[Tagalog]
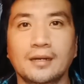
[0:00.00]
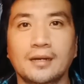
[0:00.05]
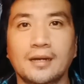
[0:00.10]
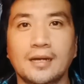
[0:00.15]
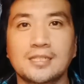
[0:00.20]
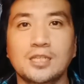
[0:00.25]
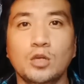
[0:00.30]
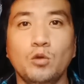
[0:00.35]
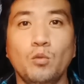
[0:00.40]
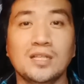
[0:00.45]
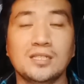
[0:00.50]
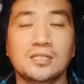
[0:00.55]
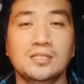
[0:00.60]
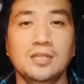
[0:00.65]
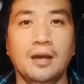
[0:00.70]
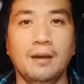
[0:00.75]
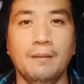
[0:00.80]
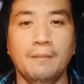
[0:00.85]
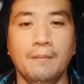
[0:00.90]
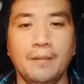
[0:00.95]
Kasi once
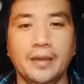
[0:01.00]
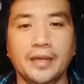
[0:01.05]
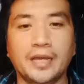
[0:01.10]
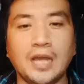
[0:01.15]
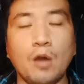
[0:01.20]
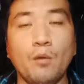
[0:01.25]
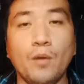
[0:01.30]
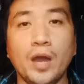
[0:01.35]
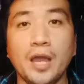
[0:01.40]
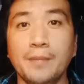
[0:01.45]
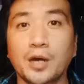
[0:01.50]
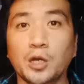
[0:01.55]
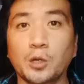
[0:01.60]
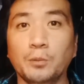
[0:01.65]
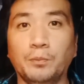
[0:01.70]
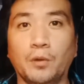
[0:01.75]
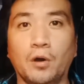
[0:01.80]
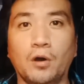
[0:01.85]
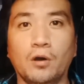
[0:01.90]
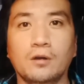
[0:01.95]
na ikaw ay
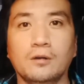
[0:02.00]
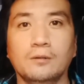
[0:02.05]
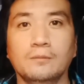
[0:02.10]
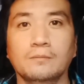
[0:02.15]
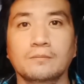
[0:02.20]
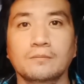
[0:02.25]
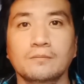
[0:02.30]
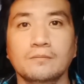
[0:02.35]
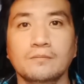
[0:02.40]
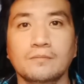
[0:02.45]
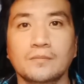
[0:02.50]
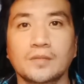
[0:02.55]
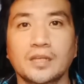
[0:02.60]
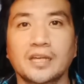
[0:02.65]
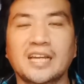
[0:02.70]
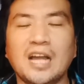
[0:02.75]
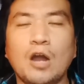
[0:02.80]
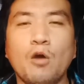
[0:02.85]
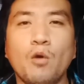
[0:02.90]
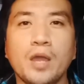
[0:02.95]
marupok,
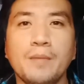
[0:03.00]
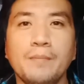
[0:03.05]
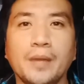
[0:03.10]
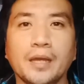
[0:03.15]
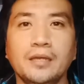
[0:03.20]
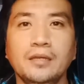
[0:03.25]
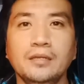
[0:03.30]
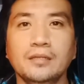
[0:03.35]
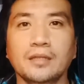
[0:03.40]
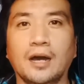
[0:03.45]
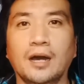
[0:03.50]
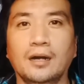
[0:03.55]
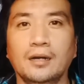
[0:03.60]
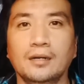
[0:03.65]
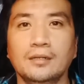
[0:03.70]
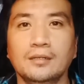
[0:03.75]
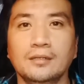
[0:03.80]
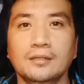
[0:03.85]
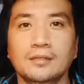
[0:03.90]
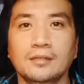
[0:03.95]
ikaw ay mahina,
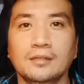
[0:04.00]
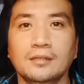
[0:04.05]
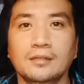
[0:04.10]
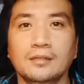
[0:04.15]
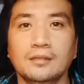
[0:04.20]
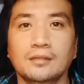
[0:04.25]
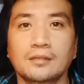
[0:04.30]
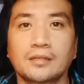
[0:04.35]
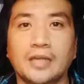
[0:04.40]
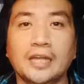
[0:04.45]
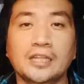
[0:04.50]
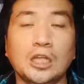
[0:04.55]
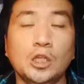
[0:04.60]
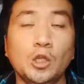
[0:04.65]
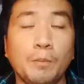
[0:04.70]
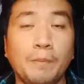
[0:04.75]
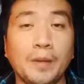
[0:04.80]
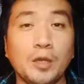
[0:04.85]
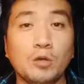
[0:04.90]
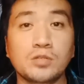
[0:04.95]
kahit
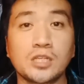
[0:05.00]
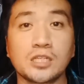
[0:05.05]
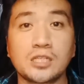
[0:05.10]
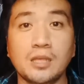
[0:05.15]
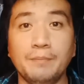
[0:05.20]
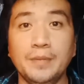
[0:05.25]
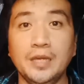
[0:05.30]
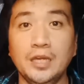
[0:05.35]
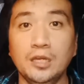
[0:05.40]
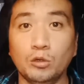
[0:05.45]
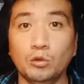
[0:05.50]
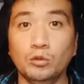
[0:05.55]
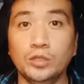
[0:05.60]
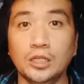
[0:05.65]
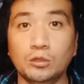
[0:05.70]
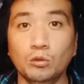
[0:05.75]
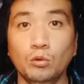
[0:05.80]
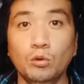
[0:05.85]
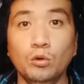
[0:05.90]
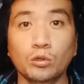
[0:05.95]
ano pa yung sasabihin ko
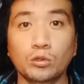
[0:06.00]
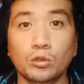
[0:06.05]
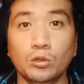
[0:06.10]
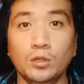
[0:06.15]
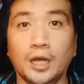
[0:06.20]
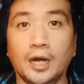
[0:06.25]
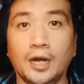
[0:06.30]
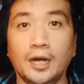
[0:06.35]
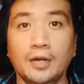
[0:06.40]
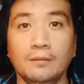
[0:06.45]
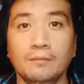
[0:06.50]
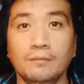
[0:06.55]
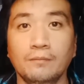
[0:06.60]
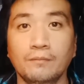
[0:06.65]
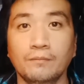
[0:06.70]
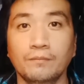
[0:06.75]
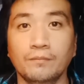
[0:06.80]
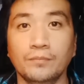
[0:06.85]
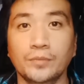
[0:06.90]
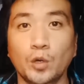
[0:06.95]
dito utol ha,
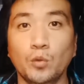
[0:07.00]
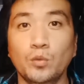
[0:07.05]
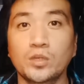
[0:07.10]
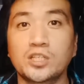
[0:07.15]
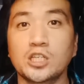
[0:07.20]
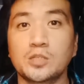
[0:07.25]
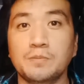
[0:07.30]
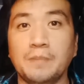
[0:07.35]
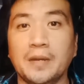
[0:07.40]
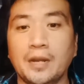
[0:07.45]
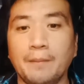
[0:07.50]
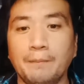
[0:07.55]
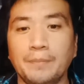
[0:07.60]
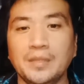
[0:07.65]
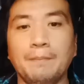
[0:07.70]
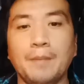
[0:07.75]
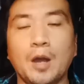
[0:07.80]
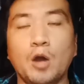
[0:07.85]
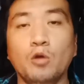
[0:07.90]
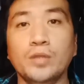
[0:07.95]
no, which is parang
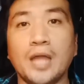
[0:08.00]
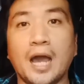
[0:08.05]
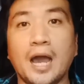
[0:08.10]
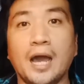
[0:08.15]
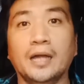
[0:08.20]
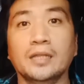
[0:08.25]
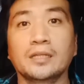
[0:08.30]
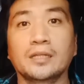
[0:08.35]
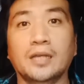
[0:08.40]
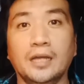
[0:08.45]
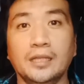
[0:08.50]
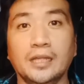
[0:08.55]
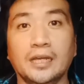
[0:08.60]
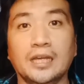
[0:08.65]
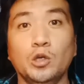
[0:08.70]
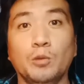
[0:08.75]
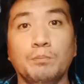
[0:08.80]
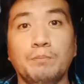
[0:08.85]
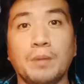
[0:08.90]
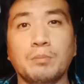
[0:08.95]
pinapangunahan ka ng
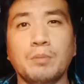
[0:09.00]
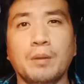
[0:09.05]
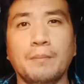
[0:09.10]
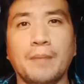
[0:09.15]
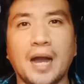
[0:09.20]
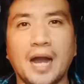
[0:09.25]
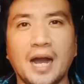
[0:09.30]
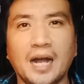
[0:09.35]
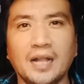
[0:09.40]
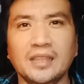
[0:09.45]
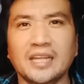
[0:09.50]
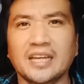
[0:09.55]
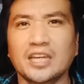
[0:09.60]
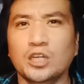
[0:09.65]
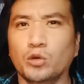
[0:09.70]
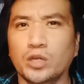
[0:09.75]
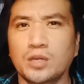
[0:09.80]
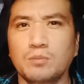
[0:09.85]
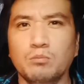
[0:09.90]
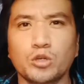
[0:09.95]
iyong pagmamahal, ng
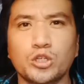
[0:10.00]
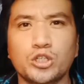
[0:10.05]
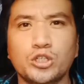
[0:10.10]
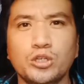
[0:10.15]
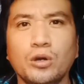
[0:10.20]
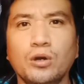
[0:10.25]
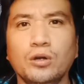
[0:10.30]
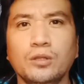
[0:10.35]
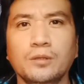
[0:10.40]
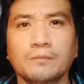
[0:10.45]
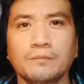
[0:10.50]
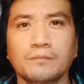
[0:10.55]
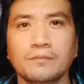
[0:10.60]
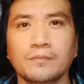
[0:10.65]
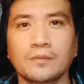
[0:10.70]
iyong emosyon,